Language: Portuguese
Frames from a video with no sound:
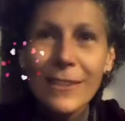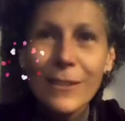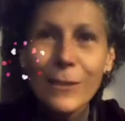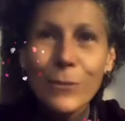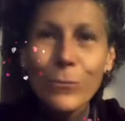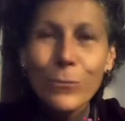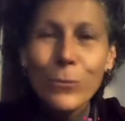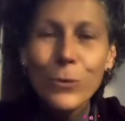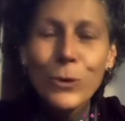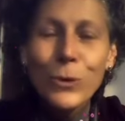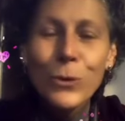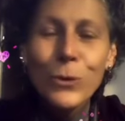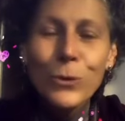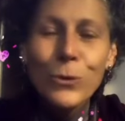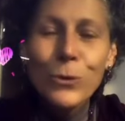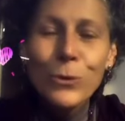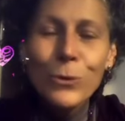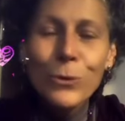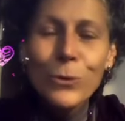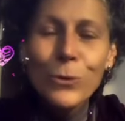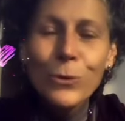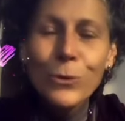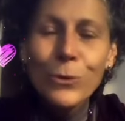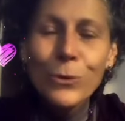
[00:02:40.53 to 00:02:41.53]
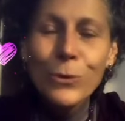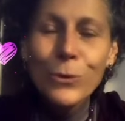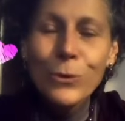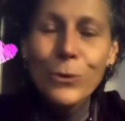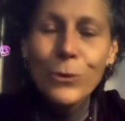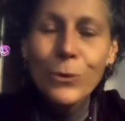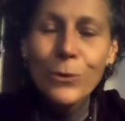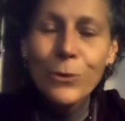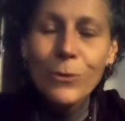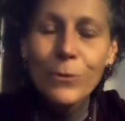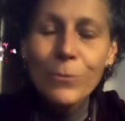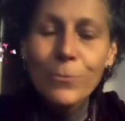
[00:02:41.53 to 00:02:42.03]

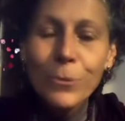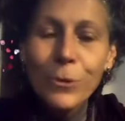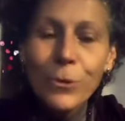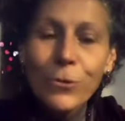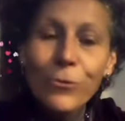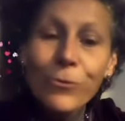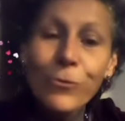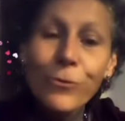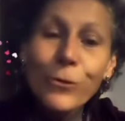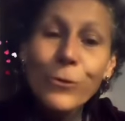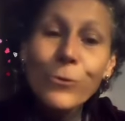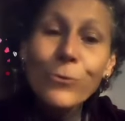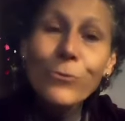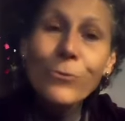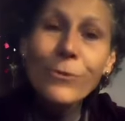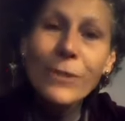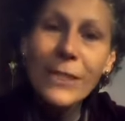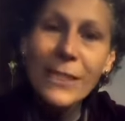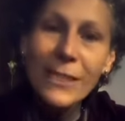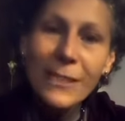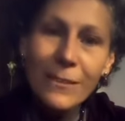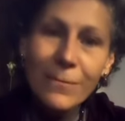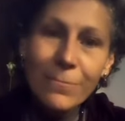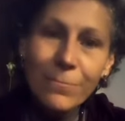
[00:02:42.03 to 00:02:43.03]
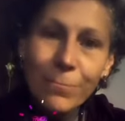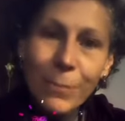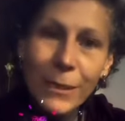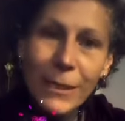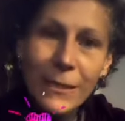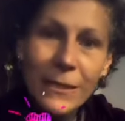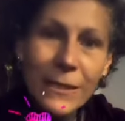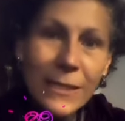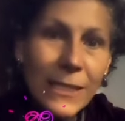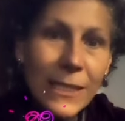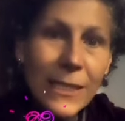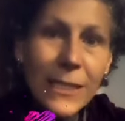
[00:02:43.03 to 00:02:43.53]
muito profunda,
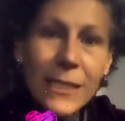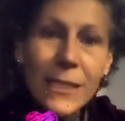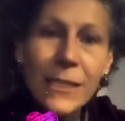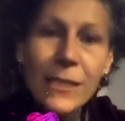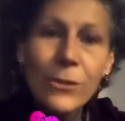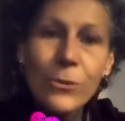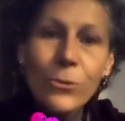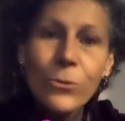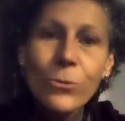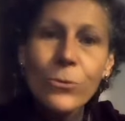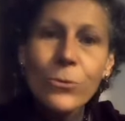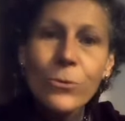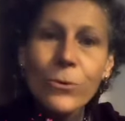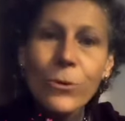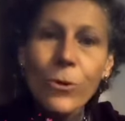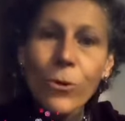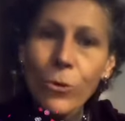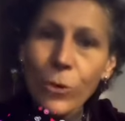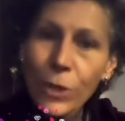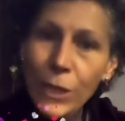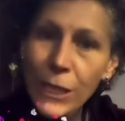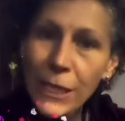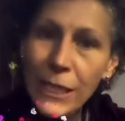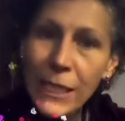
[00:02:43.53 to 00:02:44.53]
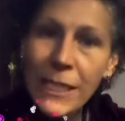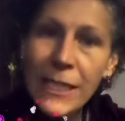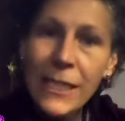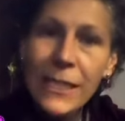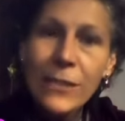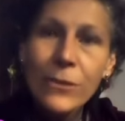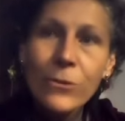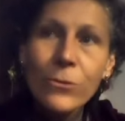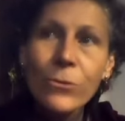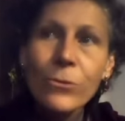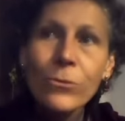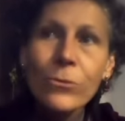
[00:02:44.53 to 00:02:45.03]
plantando,
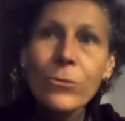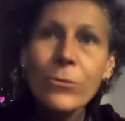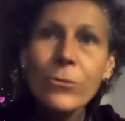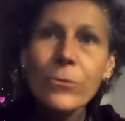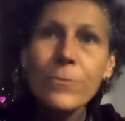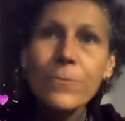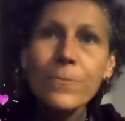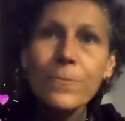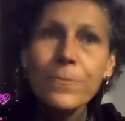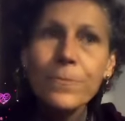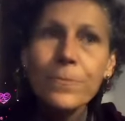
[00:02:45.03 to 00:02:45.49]
colhendo,